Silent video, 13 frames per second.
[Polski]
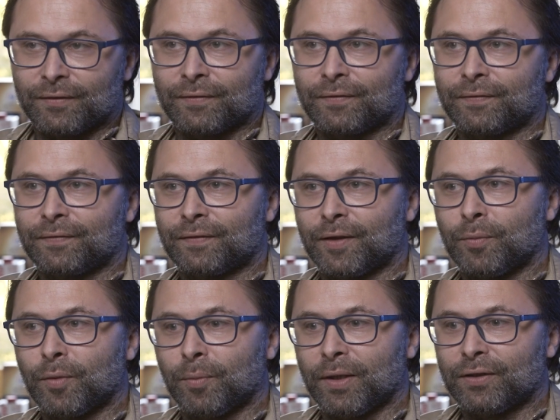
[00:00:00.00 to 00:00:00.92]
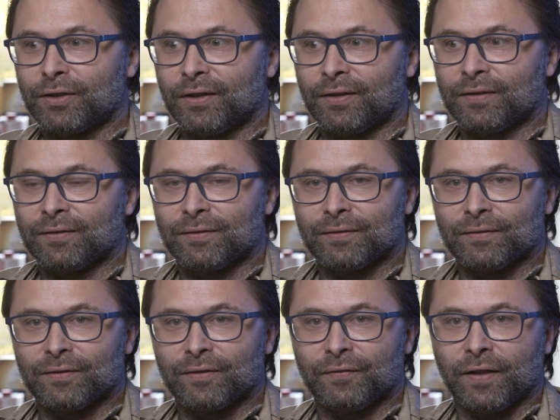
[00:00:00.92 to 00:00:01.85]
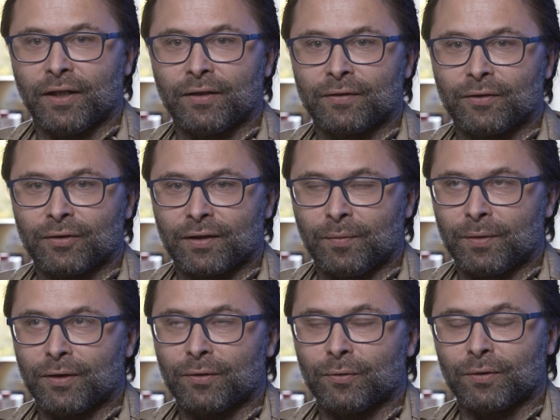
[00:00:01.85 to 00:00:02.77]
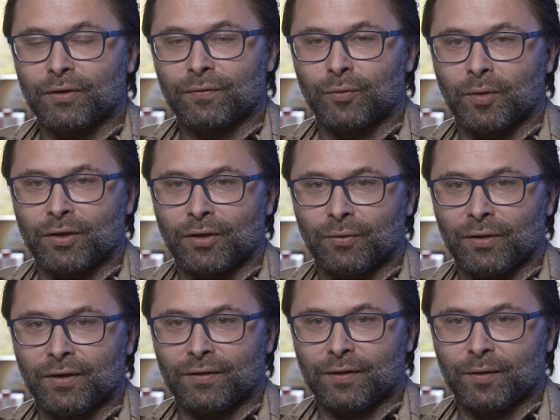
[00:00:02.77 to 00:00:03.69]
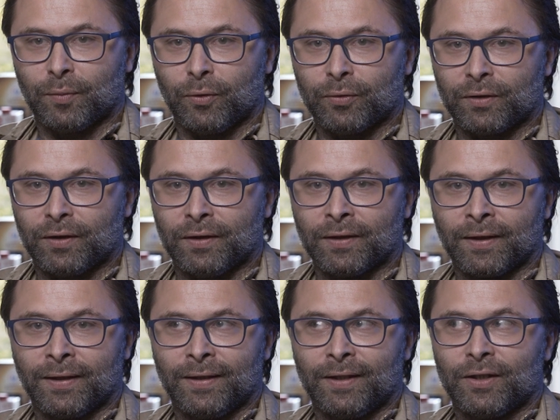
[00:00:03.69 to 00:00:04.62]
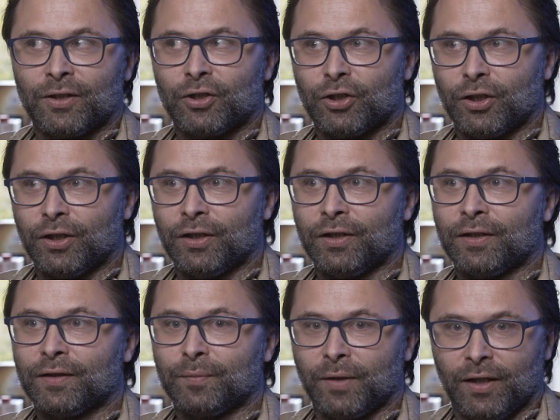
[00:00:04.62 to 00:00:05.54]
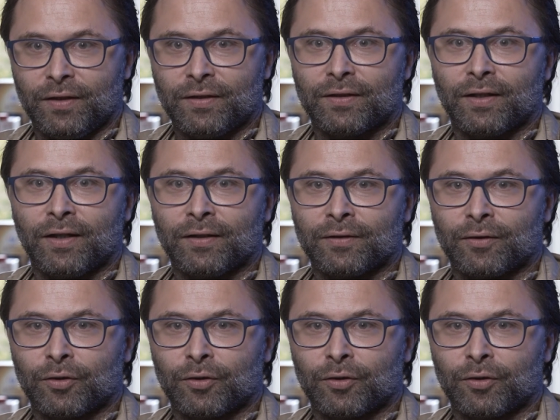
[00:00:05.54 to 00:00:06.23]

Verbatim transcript: e, w tym momencie dwie dostępne są też w tłumaczeniu na język polski, czyli Miejsce z